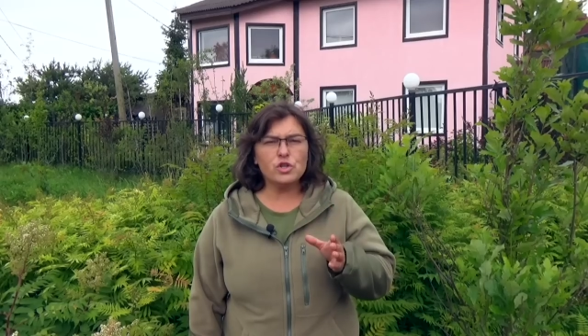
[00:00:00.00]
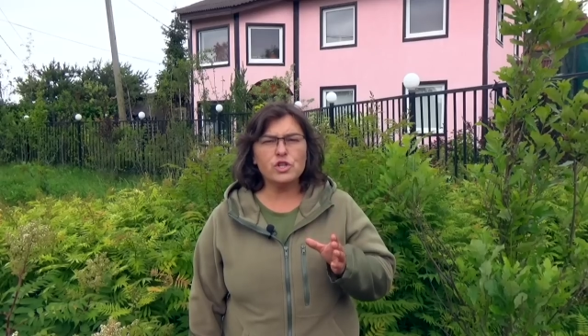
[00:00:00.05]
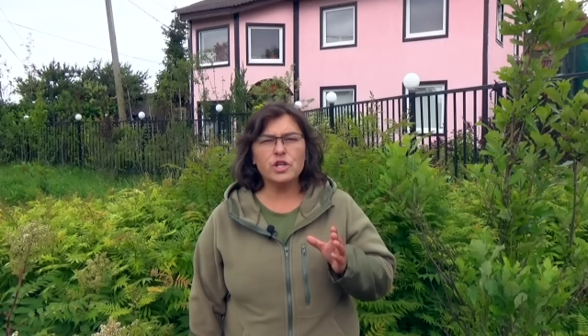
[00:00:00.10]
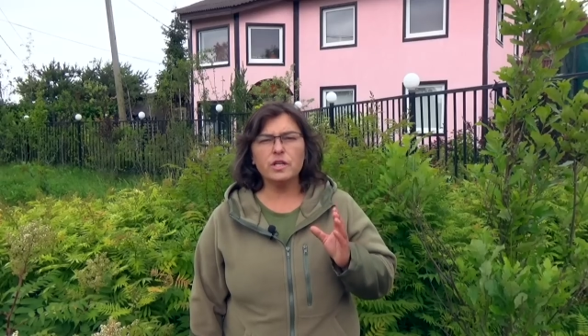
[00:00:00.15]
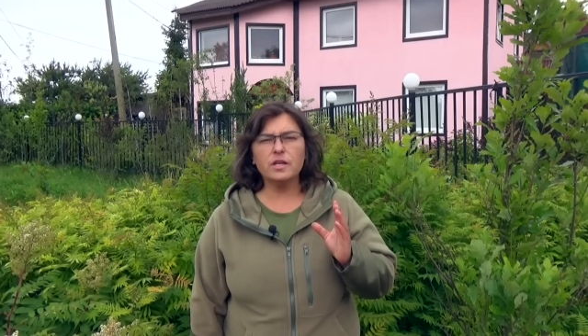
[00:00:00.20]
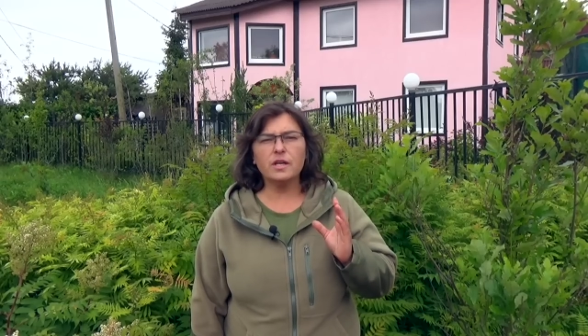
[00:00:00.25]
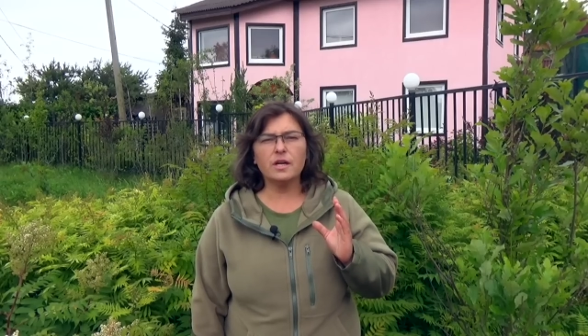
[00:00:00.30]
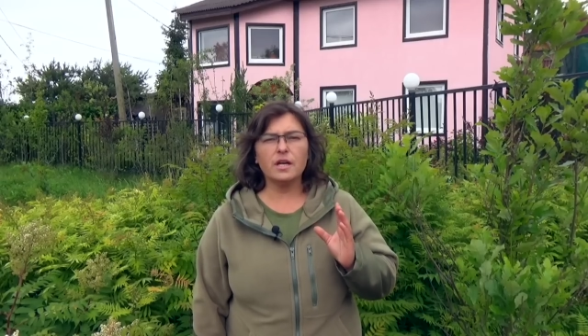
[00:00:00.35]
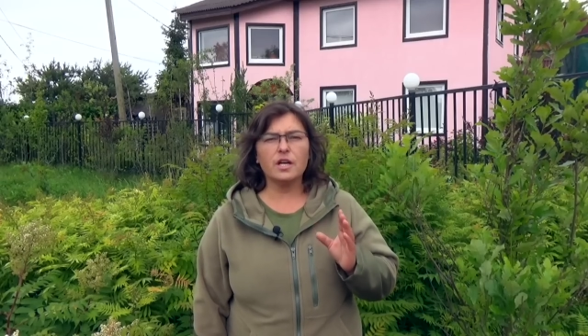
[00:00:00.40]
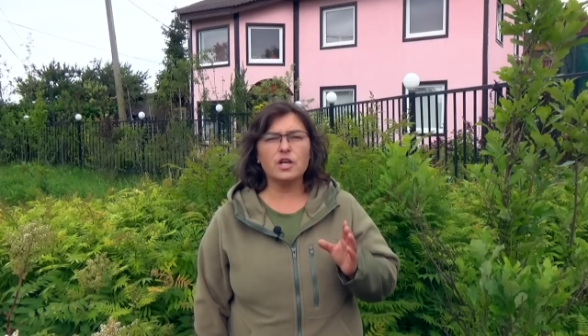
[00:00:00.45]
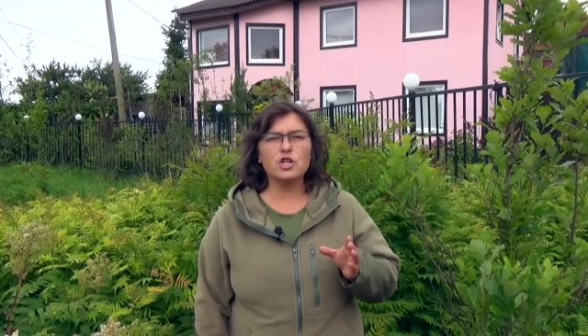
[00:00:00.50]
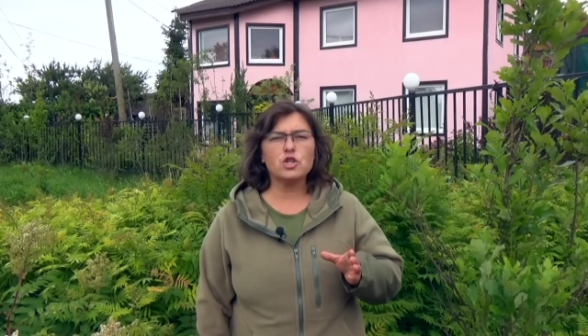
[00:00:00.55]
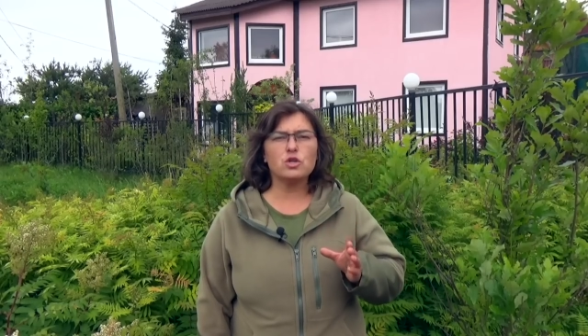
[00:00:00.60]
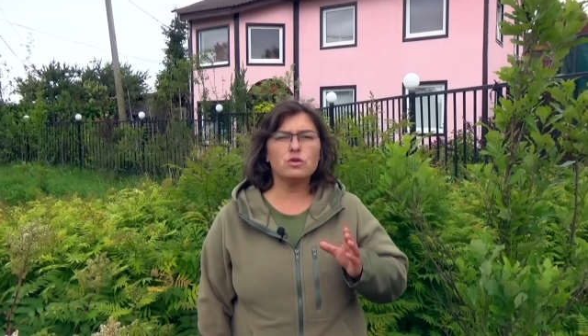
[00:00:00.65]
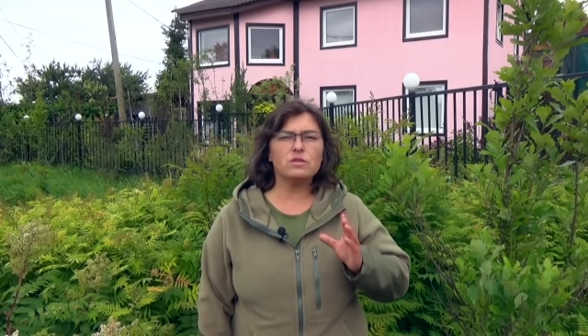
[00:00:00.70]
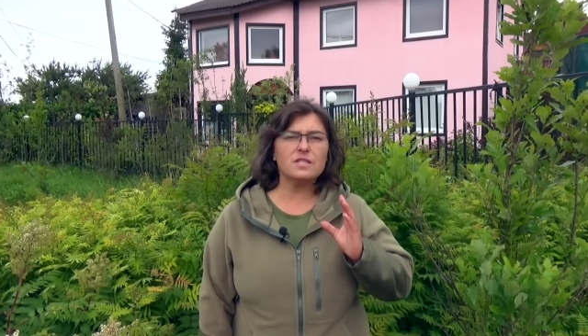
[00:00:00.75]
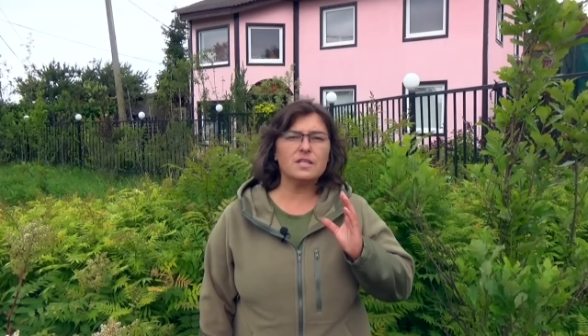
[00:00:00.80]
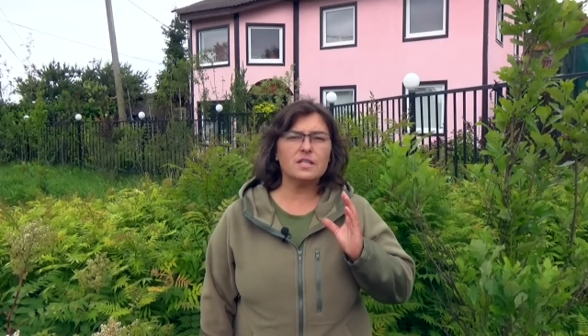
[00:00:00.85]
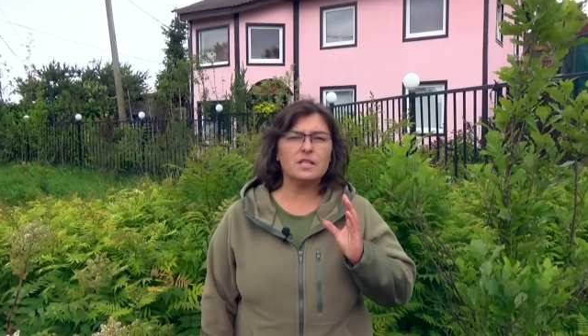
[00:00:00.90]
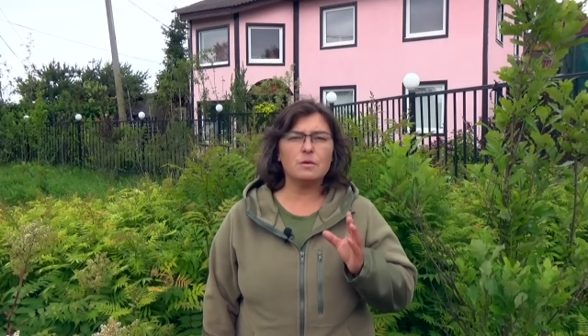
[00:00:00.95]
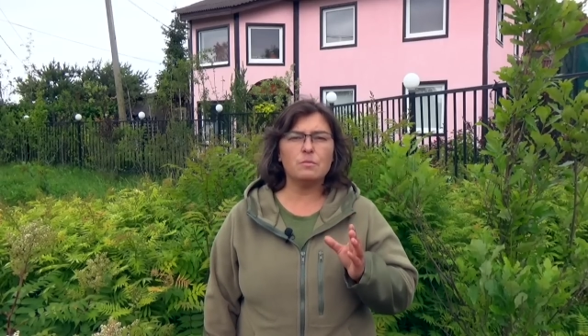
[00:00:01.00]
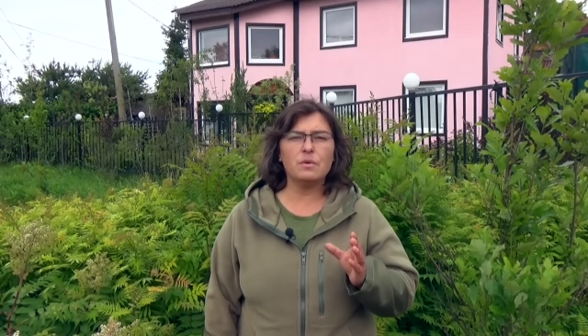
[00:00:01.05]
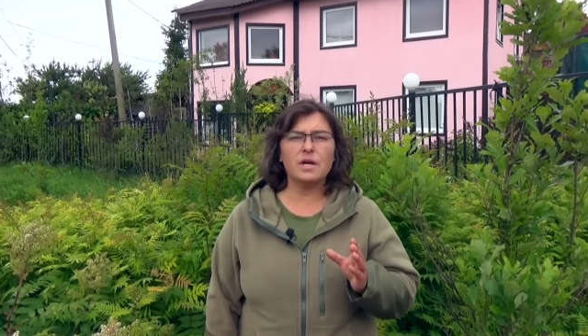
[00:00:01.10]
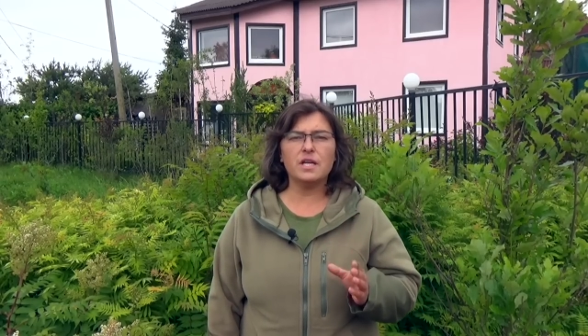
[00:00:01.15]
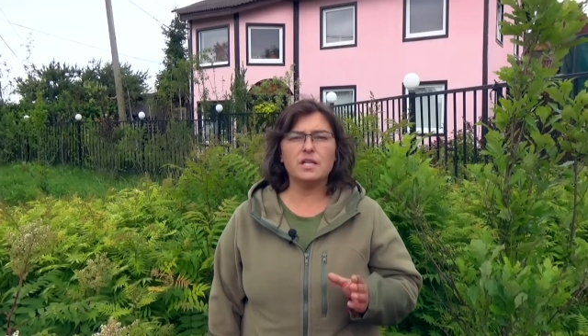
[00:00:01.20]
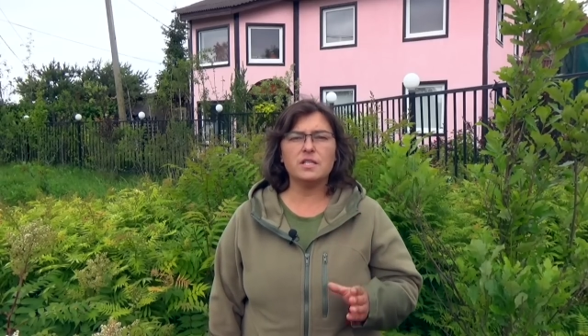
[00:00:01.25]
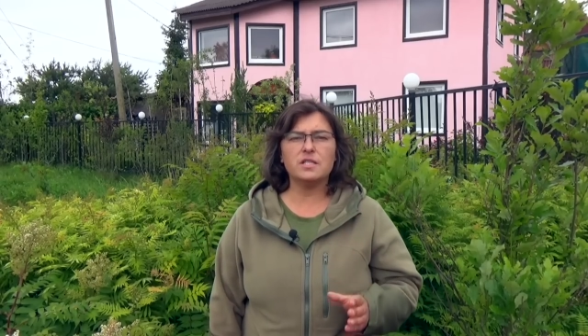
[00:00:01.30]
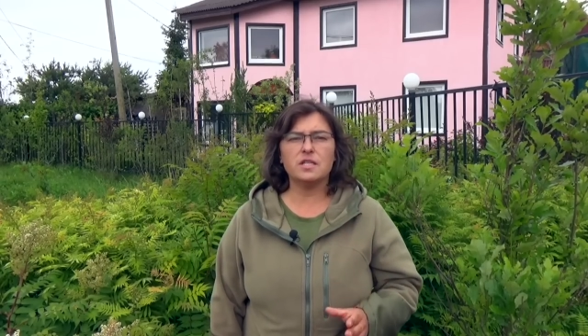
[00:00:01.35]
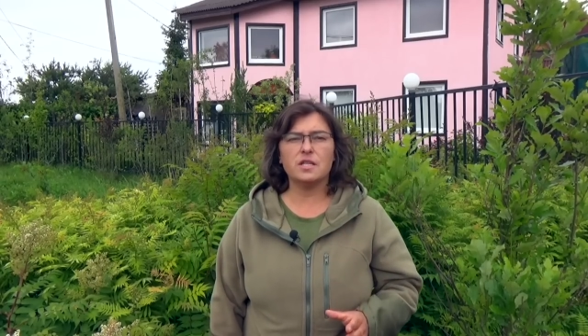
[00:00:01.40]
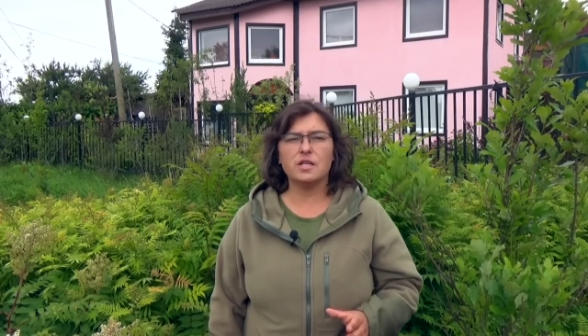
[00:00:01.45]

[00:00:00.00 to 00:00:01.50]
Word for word: Очень хорошо занимает